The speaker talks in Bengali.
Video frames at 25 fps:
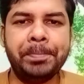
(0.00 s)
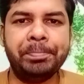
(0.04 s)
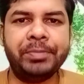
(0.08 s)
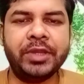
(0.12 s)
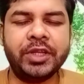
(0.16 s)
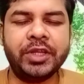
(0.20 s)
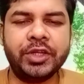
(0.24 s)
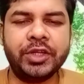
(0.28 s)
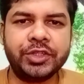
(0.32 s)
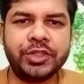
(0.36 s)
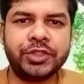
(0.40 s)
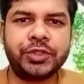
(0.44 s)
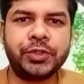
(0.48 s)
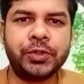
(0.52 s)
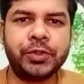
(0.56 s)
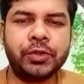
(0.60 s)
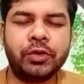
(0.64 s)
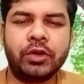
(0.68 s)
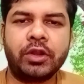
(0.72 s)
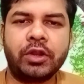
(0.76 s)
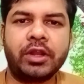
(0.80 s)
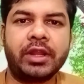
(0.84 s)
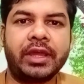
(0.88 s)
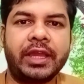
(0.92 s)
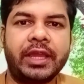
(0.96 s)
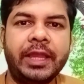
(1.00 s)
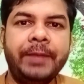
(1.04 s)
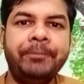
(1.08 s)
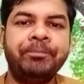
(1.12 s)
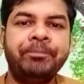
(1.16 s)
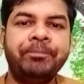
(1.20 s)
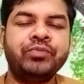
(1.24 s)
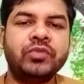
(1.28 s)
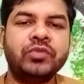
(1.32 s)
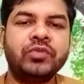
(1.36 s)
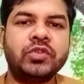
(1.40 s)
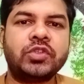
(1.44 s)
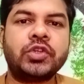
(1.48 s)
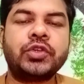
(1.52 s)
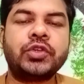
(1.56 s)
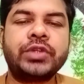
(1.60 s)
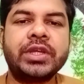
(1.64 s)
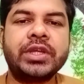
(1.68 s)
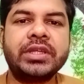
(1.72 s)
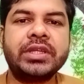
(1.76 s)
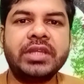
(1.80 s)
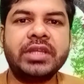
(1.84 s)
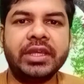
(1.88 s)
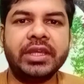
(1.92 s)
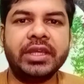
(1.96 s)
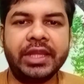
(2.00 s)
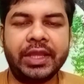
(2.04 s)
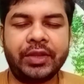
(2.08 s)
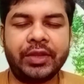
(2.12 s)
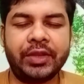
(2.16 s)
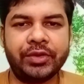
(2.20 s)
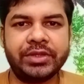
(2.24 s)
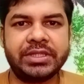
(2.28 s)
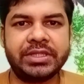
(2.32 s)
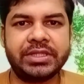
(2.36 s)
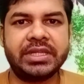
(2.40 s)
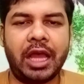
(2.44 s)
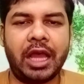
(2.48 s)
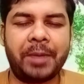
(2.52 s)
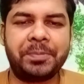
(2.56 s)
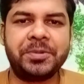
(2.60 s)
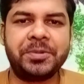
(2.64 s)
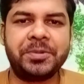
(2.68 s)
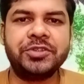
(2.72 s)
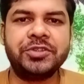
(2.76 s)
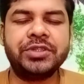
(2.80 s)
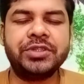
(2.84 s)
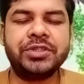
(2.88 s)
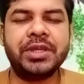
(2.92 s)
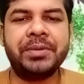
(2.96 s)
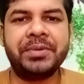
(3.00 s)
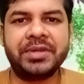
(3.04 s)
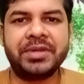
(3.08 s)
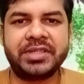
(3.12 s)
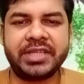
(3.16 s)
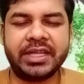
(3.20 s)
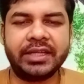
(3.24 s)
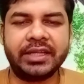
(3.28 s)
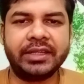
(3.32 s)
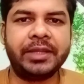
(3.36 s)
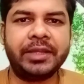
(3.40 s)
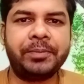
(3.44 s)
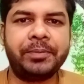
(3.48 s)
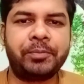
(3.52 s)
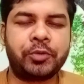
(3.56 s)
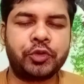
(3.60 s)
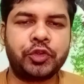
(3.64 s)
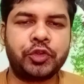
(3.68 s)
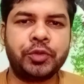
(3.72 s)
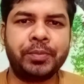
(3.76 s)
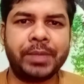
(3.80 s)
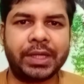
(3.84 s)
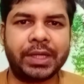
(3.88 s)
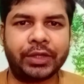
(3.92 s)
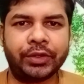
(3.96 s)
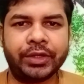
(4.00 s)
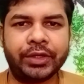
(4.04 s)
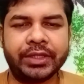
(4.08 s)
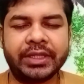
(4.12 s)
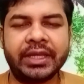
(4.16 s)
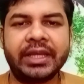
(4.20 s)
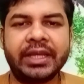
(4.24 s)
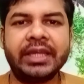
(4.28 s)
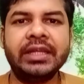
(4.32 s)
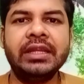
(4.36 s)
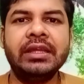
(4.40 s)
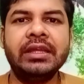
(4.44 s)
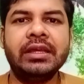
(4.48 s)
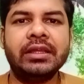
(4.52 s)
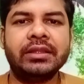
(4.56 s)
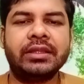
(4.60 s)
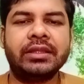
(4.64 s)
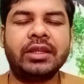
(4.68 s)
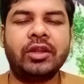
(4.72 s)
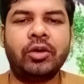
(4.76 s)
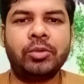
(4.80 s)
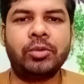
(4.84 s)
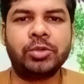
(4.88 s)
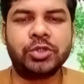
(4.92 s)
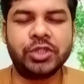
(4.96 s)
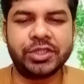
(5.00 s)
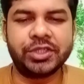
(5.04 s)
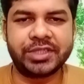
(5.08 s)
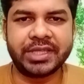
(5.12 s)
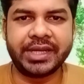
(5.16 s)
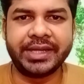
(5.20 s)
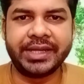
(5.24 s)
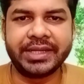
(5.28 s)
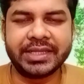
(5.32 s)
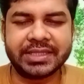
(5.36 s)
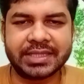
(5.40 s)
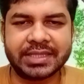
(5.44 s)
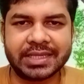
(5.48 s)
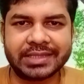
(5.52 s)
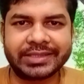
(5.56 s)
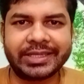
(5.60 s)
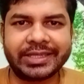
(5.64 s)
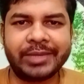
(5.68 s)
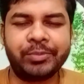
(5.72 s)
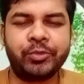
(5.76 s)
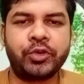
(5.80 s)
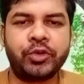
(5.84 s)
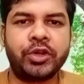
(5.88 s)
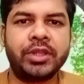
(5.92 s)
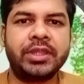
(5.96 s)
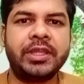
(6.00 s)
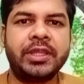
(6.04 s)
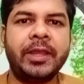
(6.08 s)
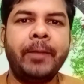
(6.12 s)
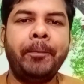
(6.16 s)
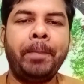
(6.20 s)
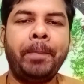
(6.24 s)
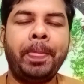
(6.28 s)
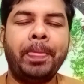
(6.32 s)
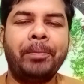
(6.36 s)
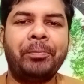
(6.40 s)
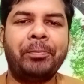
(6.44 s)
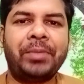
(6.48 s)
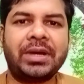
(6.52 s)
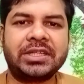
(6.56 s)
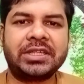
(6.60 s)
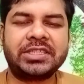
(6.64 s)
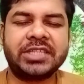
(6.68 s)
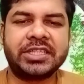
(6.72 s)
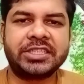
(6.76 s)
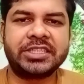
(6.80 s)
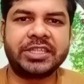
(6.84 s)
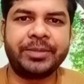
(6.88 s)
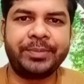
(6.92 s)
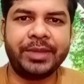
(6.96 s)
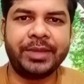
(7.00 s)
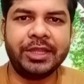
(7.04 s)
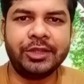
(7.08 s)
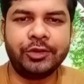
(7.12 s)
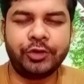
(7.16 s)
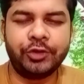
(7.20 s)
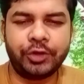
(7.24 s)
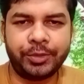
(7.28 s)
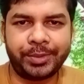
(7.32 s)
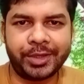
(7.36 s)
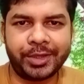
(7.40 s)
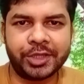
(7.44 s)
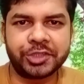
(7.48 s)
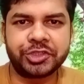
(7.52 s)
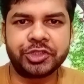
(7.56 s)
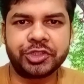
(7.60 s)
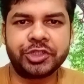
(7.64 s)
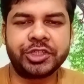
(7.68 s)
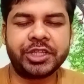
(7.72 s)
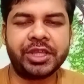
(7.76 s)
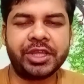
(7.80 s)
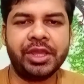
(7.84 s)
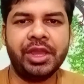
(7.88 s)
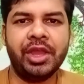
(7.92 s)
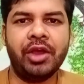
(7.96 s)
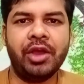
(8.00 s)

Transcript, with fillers: ভিডিওটি শুরু করার আগে ছোট্ট একটি রিকোয়েস্ট আপনি যদি আমার চ্যানেলে প্রথমবার হয়ে থাকেন তাহলে অবশ্যই চ্যানেলটি সাবস্ক্রাইব করে দিয়ে পাশে আসে বেল নোটিফিকেশনটি